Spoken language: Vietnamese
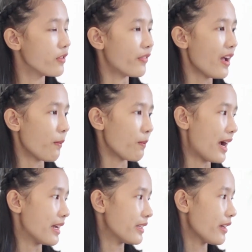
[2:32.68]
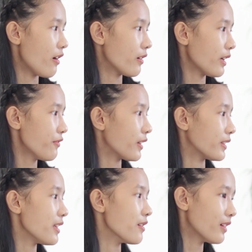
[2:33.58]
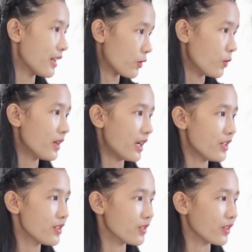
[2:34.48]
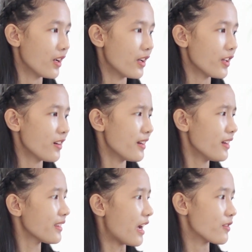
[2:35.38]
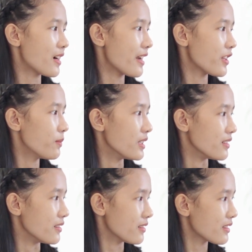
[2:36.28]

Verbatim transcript: vừa phải học bài cho cái phần thi giữa kỳ của mình ở trường cho nên nó tạo ra cho mình